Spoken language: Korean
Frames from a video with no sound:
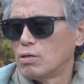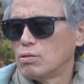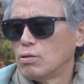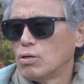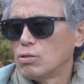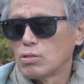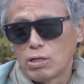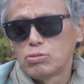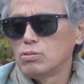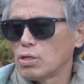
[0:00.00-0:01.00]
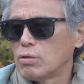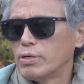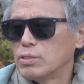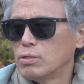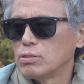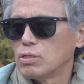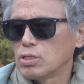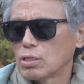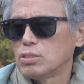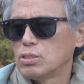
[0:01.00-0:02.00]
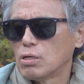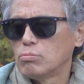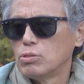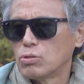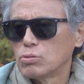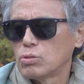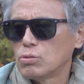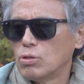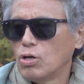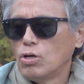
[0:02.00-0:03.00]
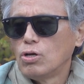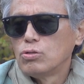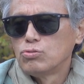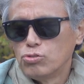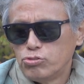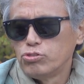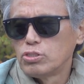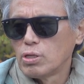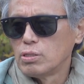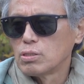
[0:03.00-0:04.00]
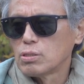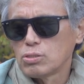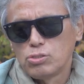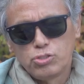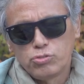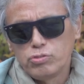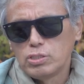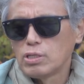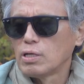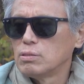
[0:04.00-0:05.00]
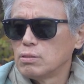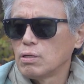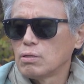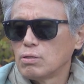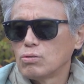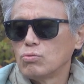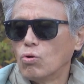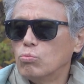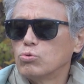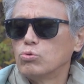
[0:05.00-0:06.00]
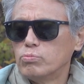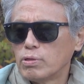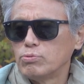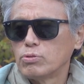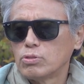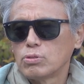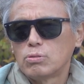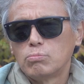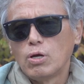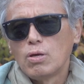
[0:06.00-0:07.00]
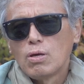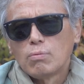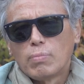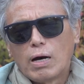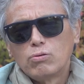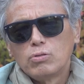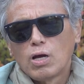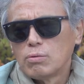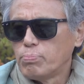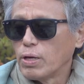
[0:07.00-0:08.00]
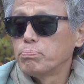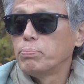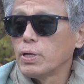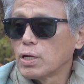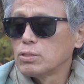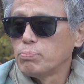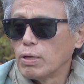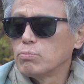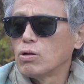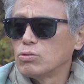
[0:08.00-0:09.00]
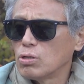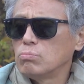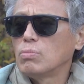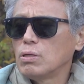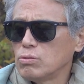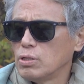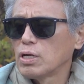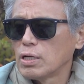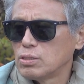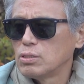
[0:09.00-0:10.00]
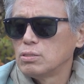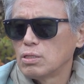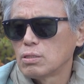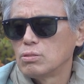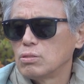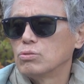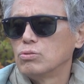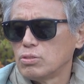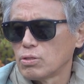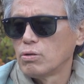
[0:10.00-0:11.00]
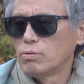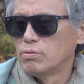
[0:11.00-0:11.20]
예. 낯선 사람한테 이렇게 자기 지갑을 열어서 줄 수 있다는 게 사실 쉬운 일이 아닌데 너무 고맙죠. 그래서 만 원에 한 백 배의 가치, 백만 원, 천만 원의 가치를 제가 느끼고 있어요.